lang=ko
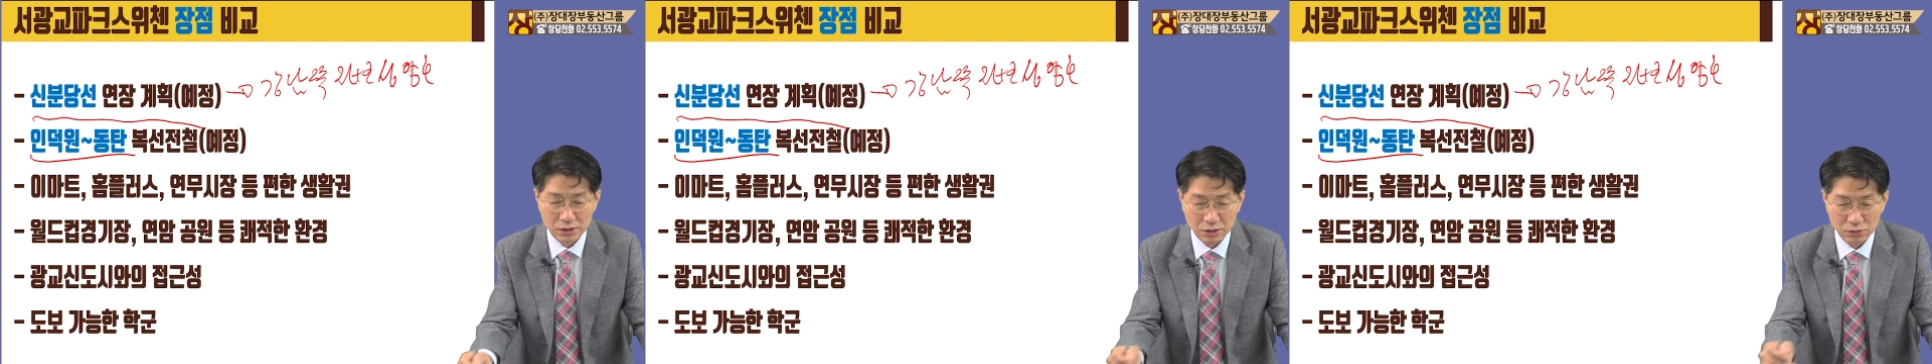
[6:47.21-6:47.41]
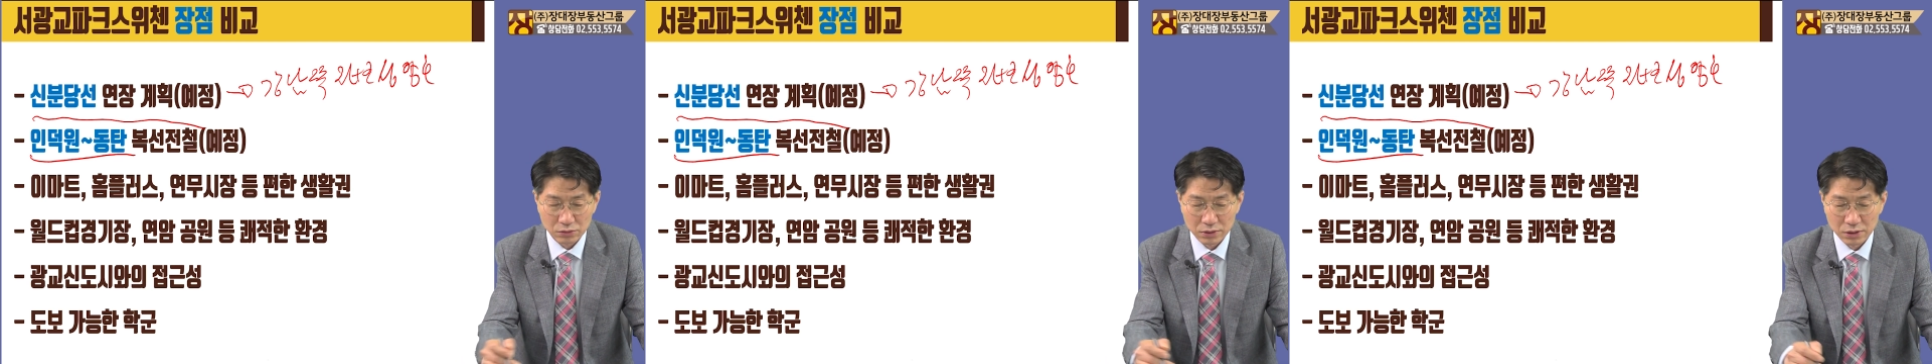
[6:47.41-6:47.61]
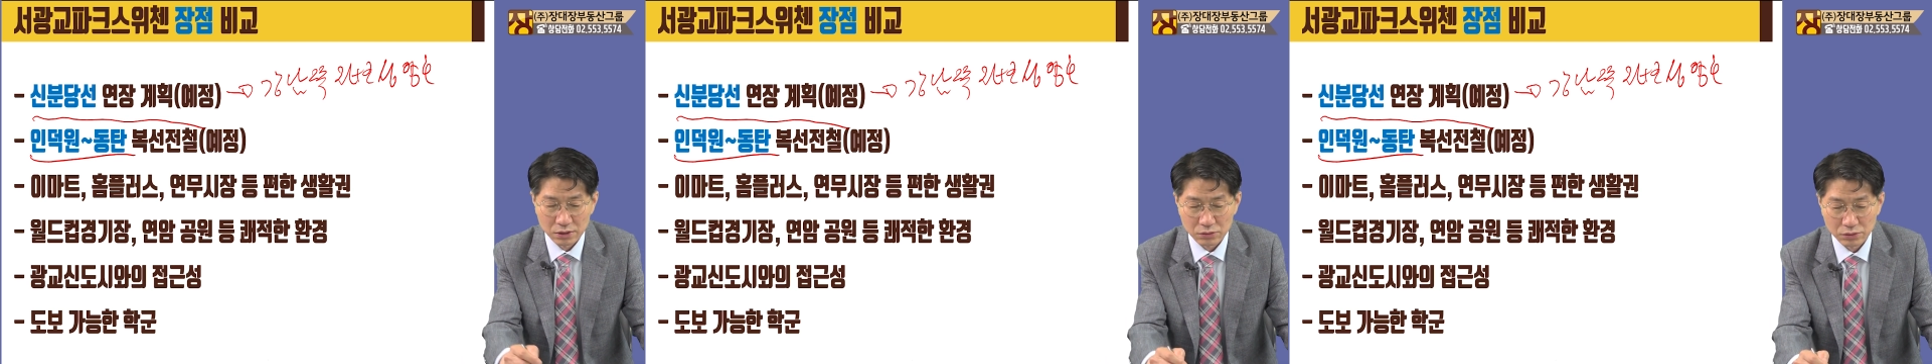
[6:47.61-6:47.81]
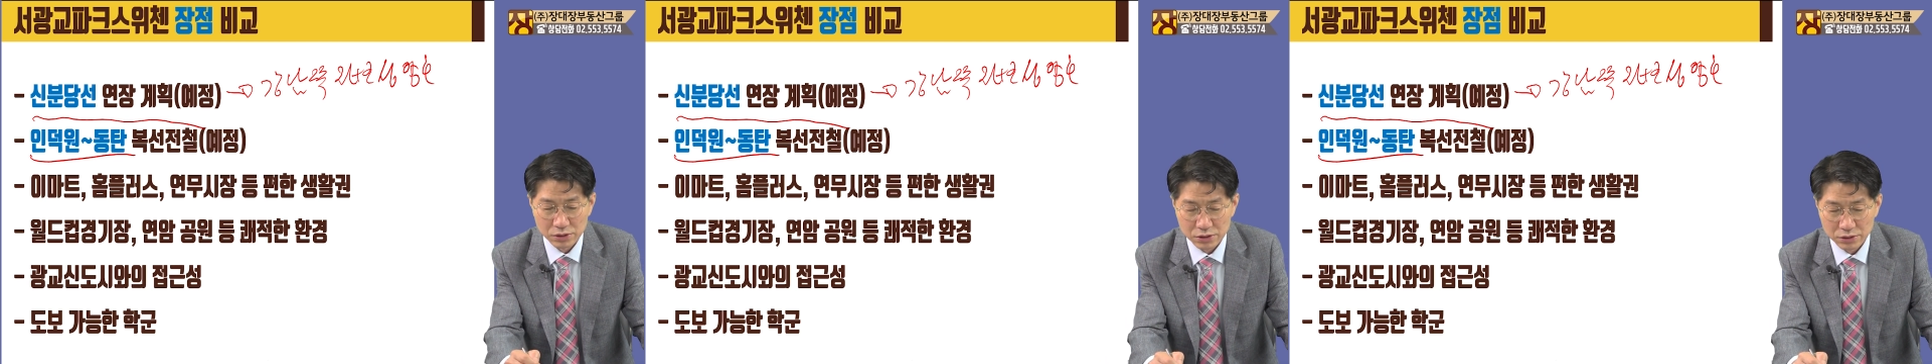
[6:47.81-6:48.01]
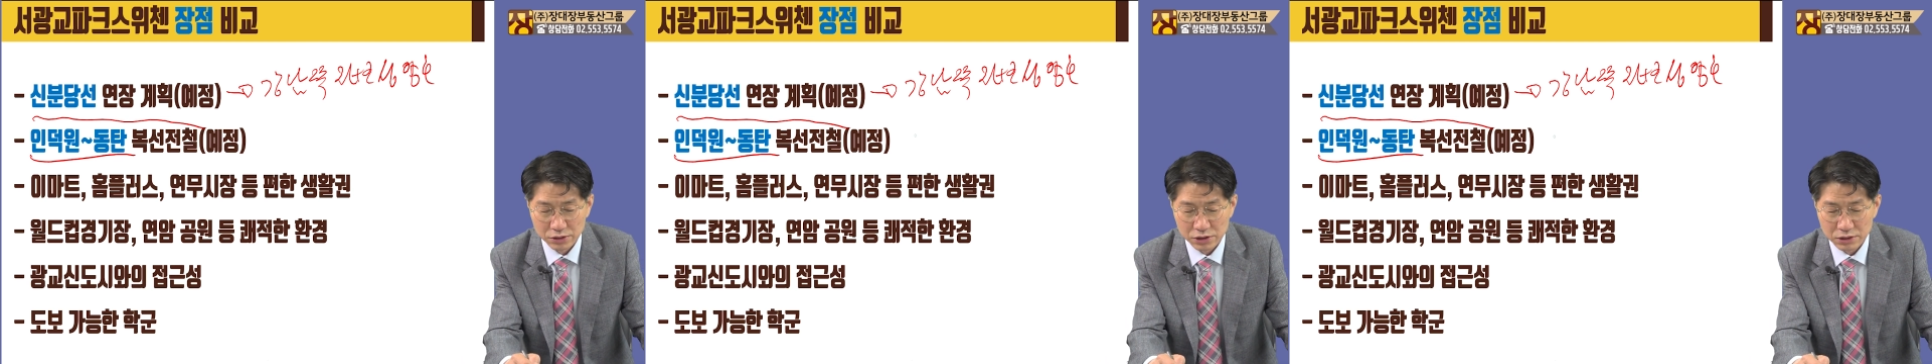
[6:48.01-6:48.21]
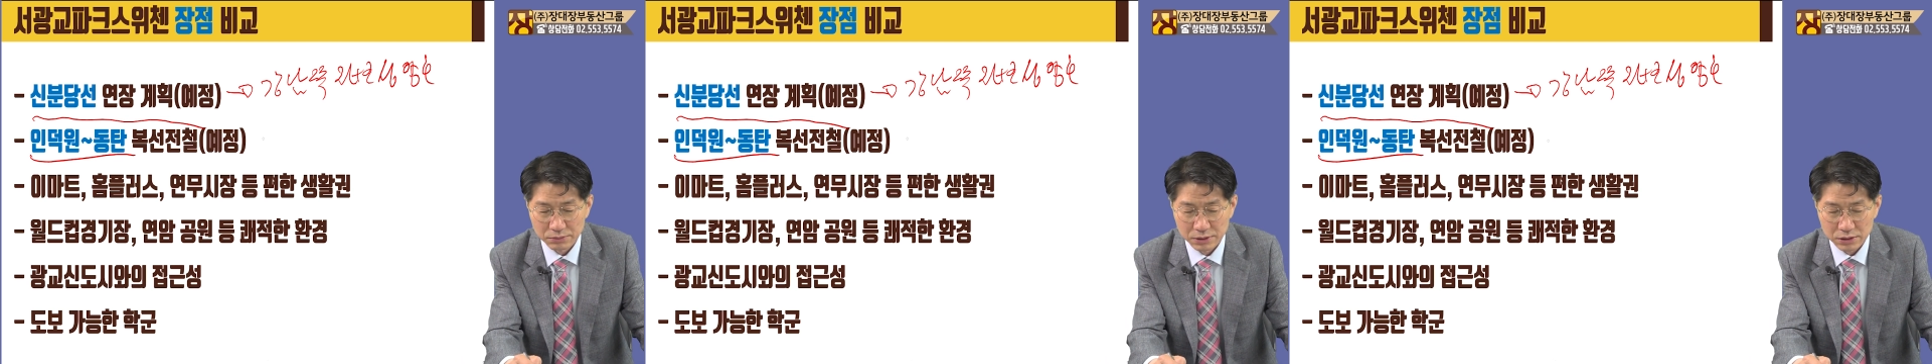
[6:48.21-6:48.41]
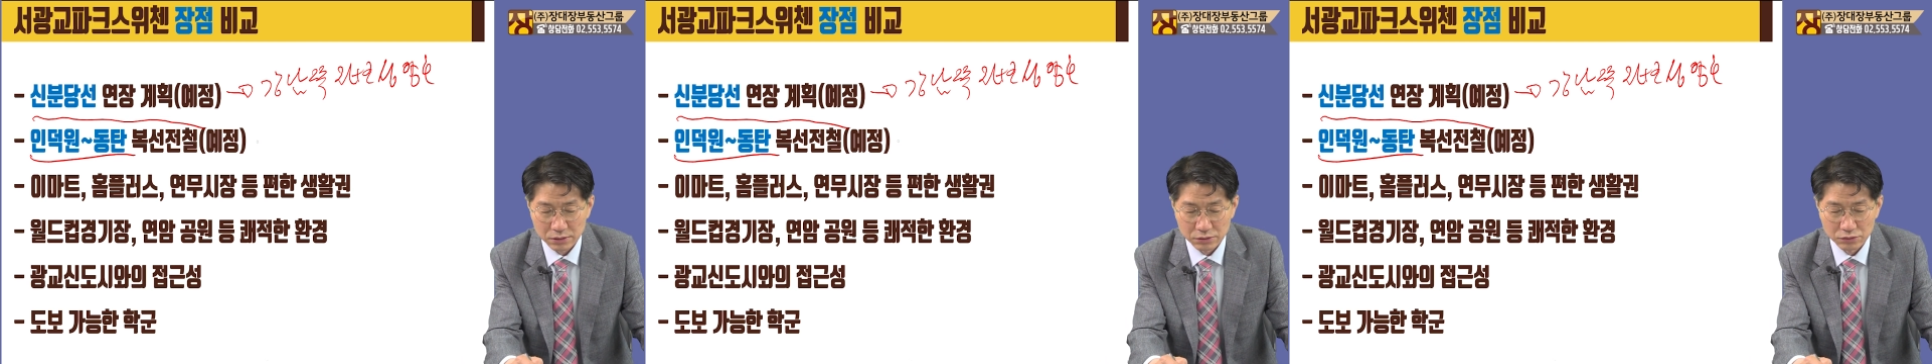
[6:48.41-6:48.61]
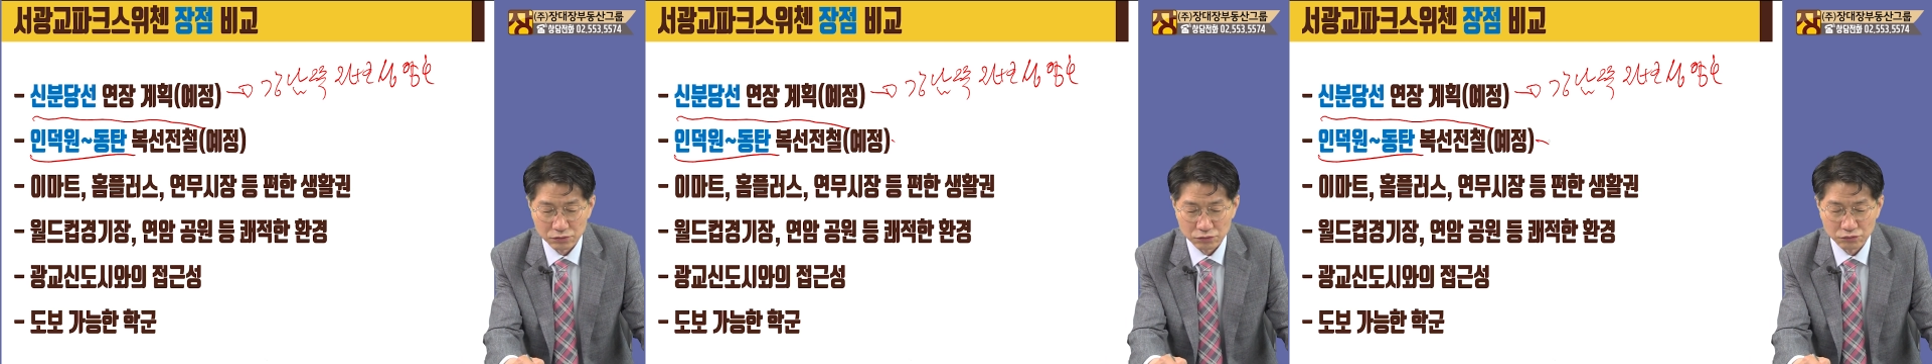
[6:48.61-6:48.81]
착공해갖고
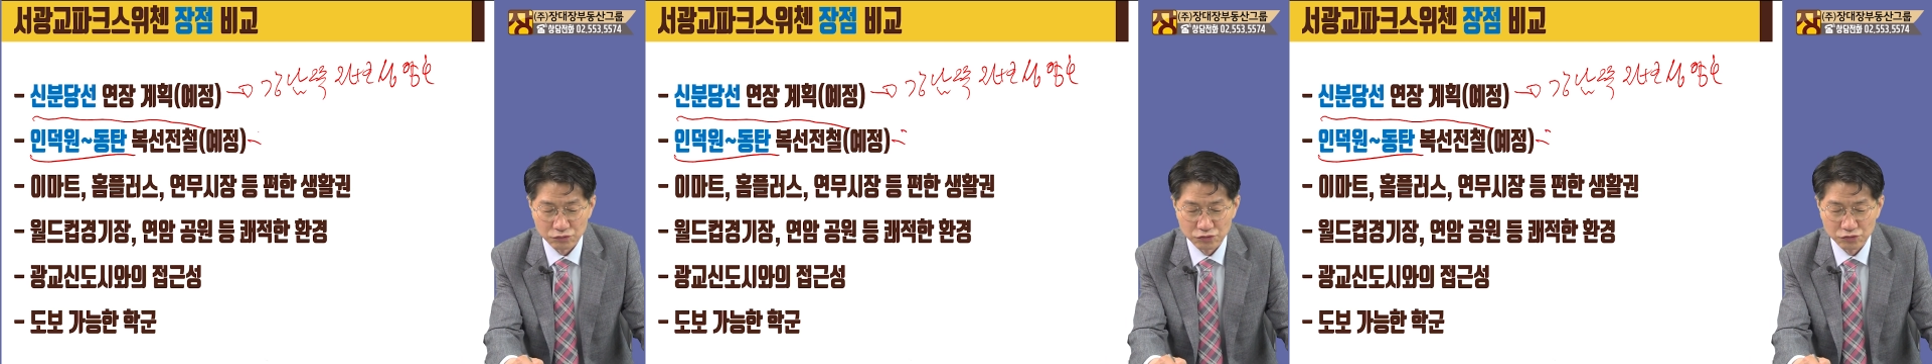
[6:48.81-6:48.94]
이천이십육